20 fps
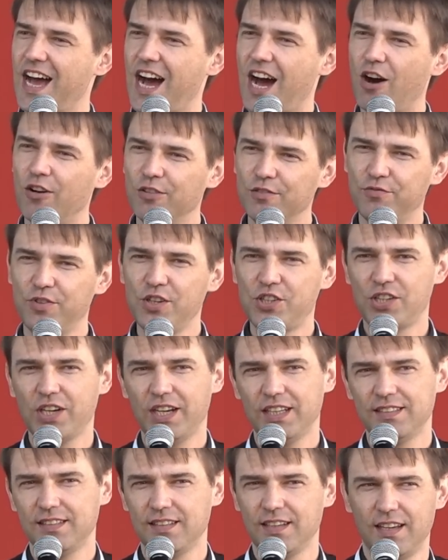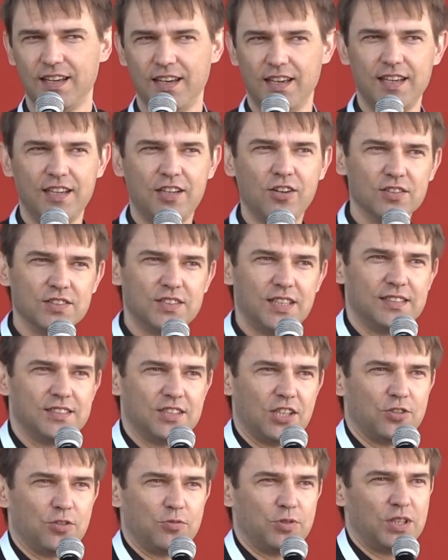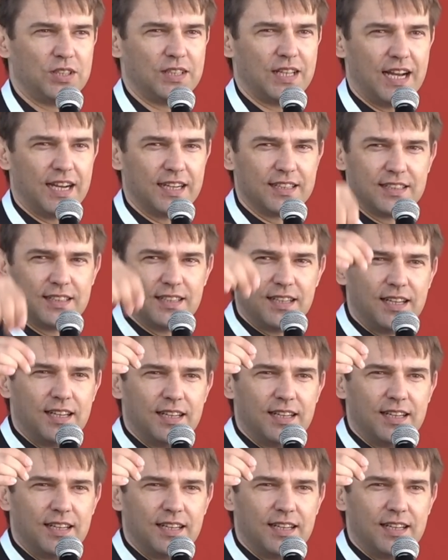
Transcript: A on wyszedł i koncert zaczął się tak